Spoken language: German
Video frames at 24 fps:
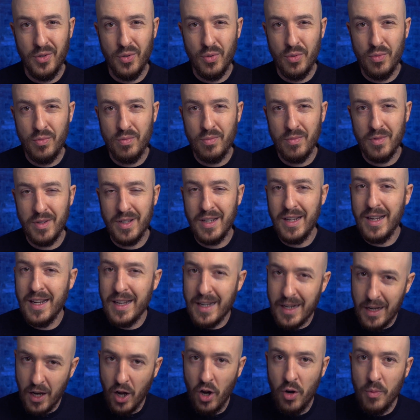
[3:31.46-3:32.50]
Nun, ich
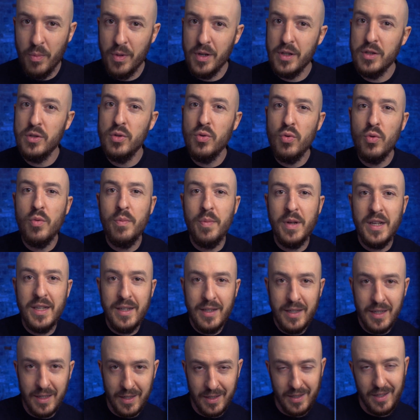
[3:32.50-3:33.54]
glaube nur
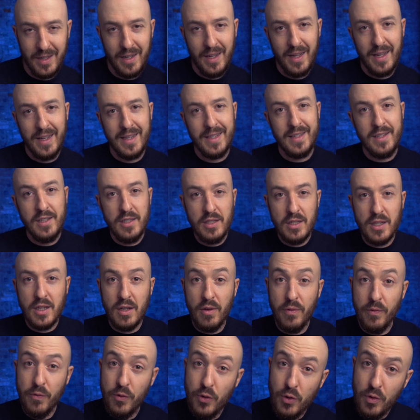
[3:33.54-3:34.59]
bedingt. Dieses
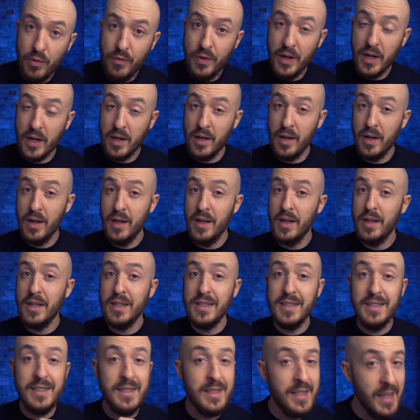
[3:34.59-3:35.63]
Gefühl wäre
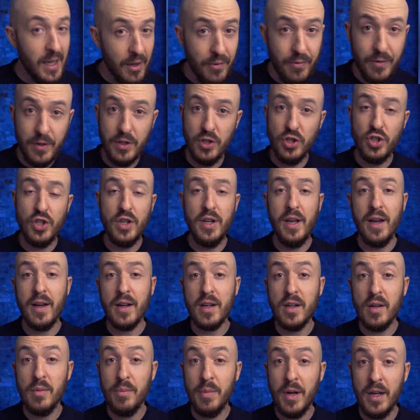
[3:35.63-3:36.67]
sehr viel
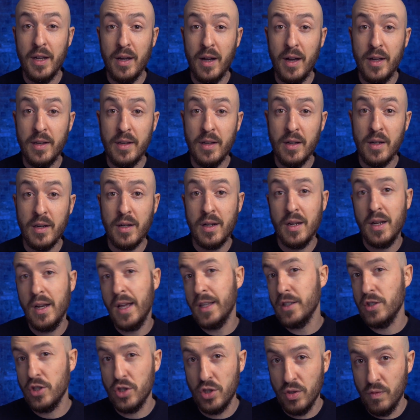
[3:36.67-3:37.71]
stärker bei einer
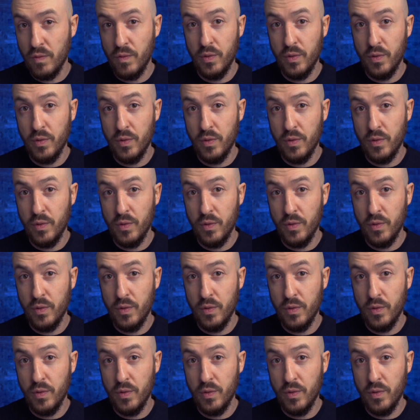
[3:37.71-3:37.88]
klassischen